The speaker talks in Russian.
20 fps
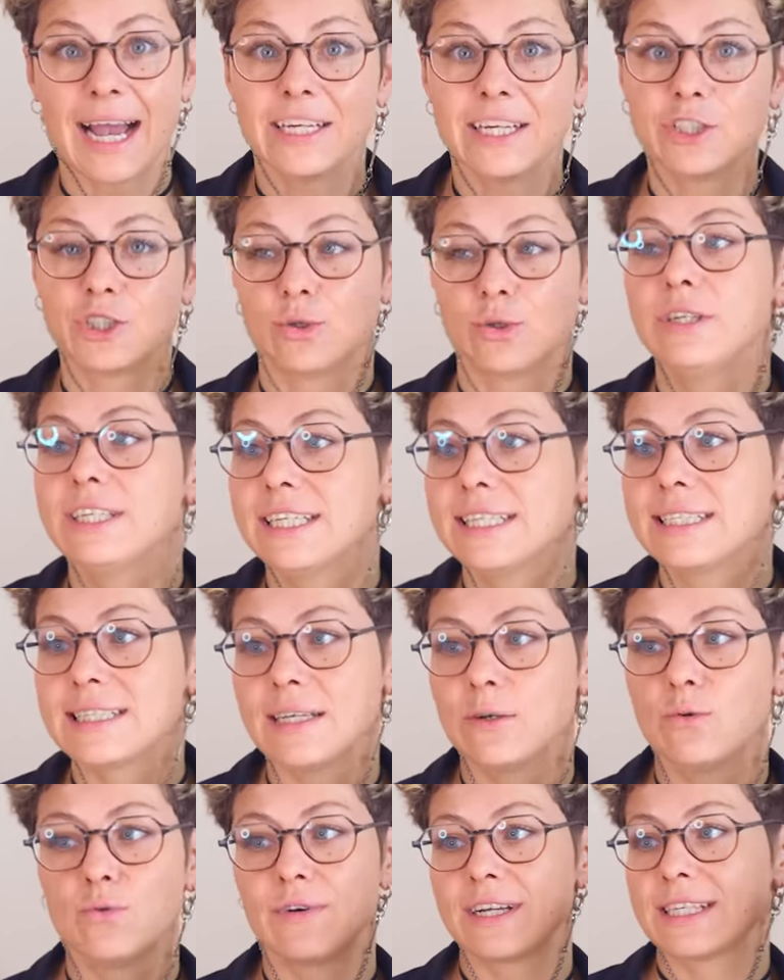А еще,
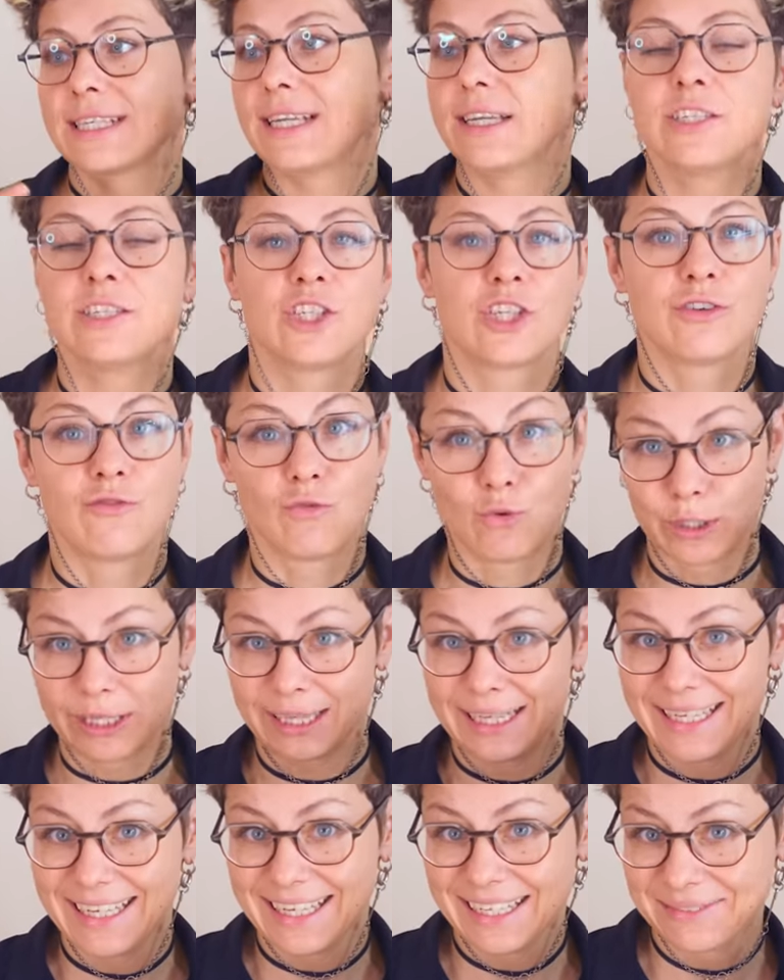если у вас есть
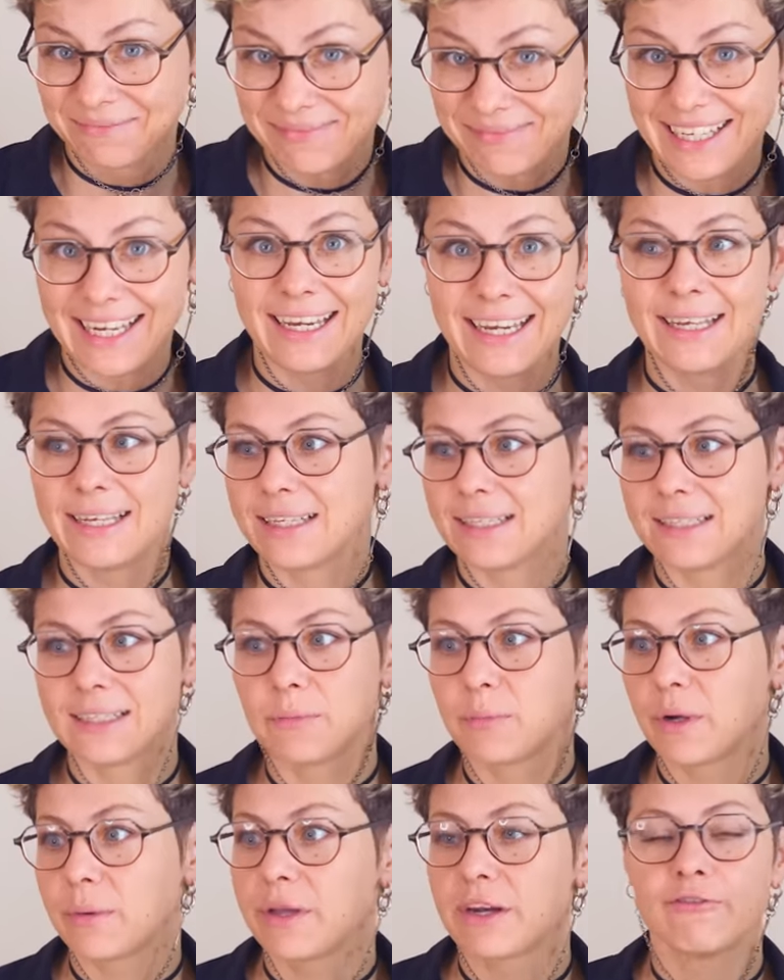животные, или,
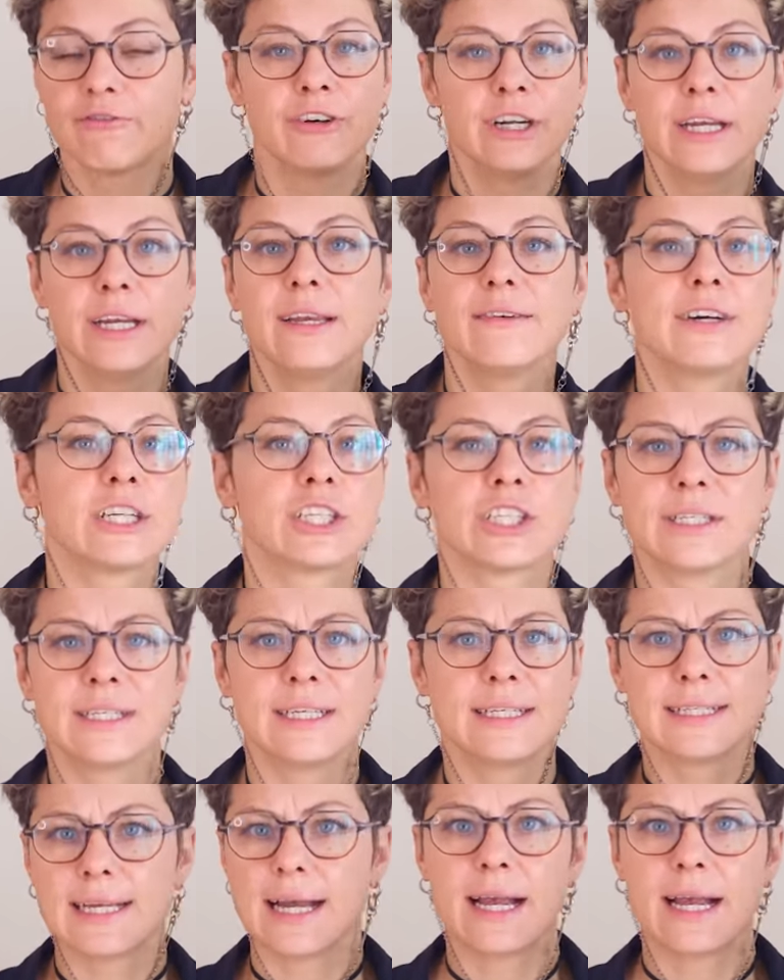например, вы или ваши дети